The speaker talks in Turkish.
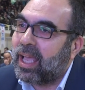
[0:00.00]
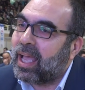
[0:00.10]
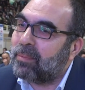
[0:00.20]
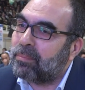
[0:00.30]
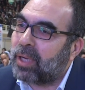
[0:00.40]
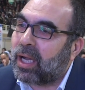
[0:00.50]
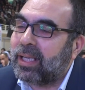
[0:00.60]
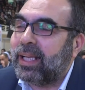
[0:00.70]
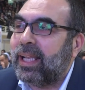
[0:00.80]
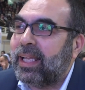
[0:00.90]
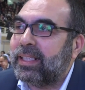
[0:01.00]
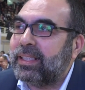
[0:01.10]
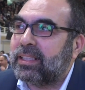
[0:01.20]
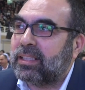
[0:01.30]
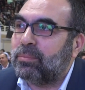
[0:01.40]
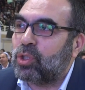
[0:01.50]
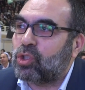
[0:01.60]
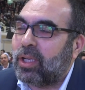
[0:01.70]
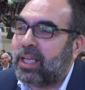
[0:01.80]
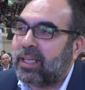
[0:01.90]
Hem ailelerini
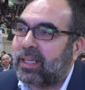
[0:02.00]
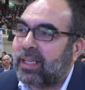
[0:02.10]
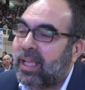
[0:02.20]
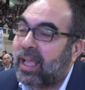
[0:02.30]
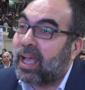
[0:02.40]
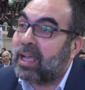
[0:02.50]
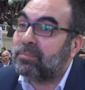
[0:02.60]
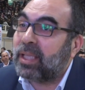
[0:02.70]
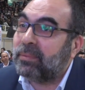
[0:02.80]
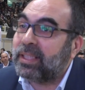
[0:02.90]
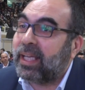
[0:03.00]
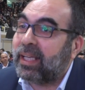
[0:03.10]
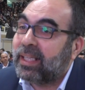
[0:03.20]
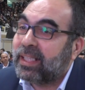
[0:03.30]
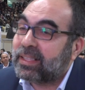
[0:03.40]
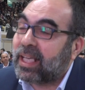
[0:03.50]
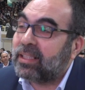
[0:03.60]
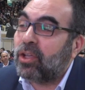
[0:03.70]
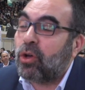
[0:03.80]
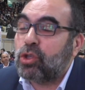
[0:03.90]
yitirmiş olarak hem de bir de
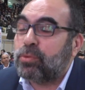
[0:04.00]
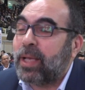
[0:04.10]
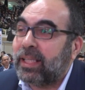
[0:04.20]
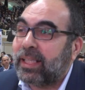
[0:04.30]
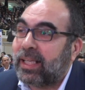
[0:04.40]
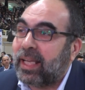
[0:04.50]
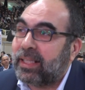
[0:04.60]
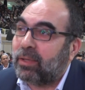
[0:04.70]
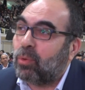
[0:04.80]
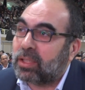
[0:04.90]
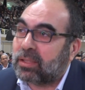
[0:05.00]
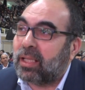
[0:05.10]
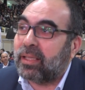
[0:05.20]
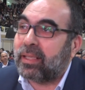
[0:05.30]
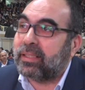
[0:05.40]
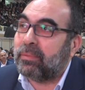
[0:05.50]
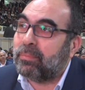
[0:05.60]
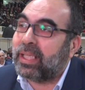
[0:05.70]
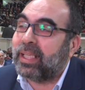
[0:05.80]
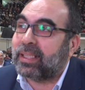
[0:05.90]
kendi özbenliklerini, vatanlarını,
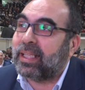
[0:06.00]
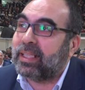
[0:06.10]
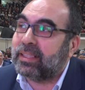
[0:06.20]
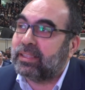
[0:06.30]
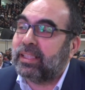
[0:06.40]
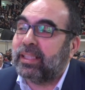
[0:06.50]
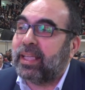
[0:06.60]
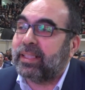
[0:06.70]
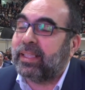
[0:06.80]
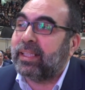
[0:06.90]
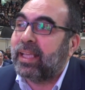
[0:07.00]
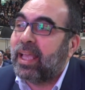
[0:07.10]
milletlerini, dinlerini,